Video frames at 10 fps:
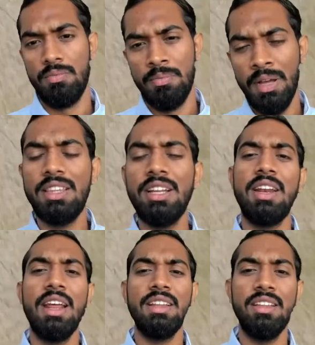बेहतर
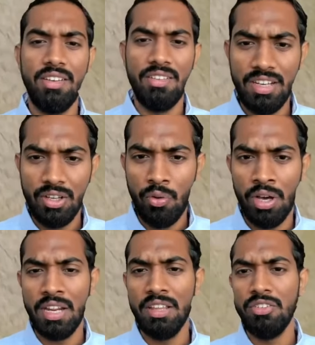ट्रैक था सीरियसली कहूँ
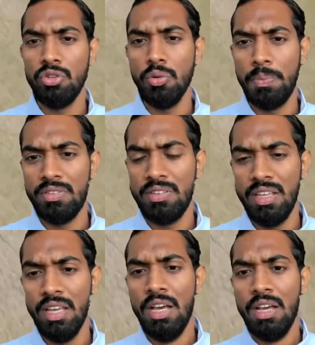हल्की सी जो पिच थी
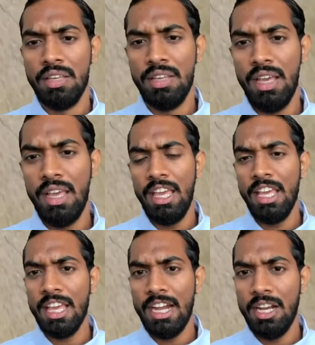ये
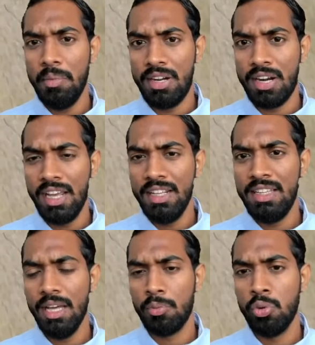एक एंड में ड्राई
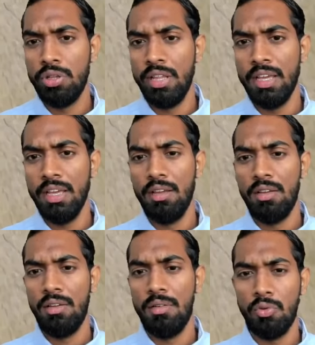थी आप खुद देखें
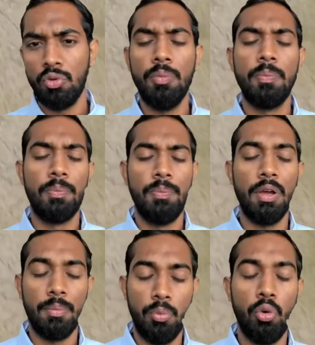वो तो
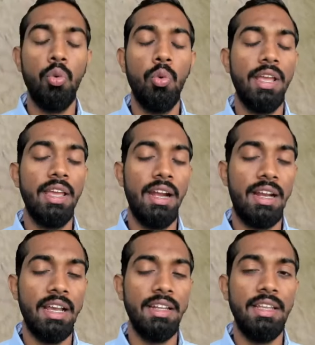मैं बोलूंगा ही यार
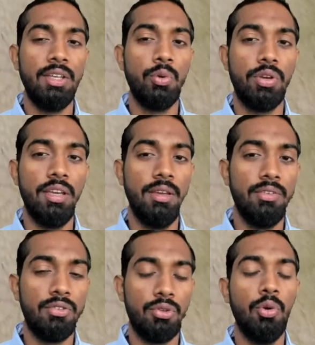ड्राई थी क्योंकि
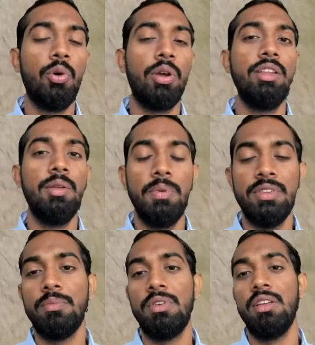स्लो हो गई थी
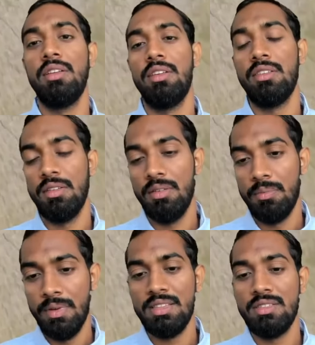पिच
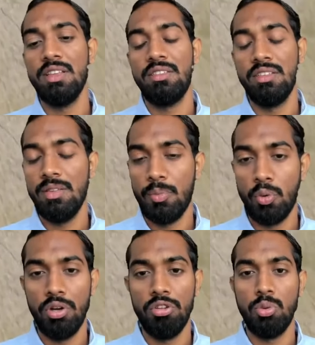मैच जैसे जैसे
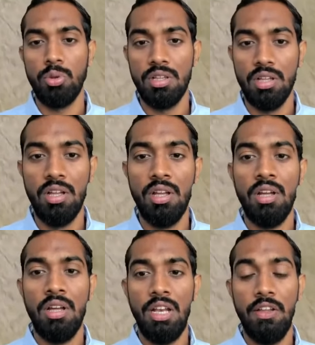प्रोग्रेस हो रहा था
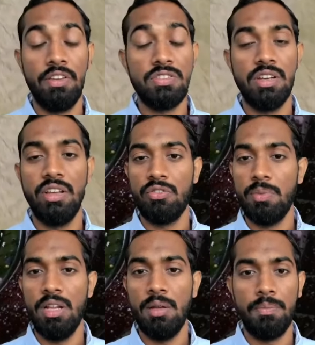लिविंगस्टन
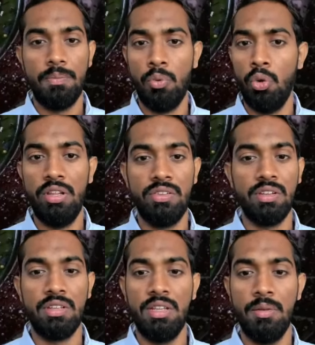स्पेल आप भूल नहीं
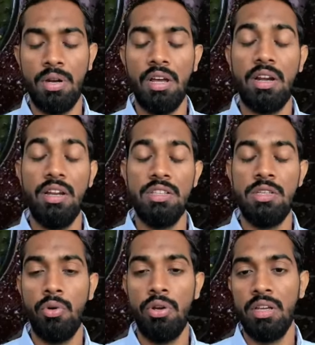सकते ब्रार ने अच्छी
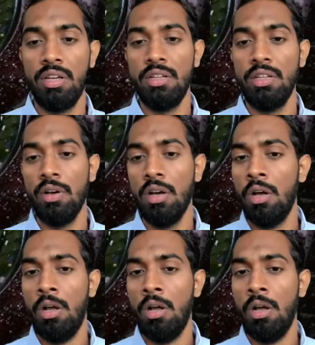बॉलिंग करी थी वहाँ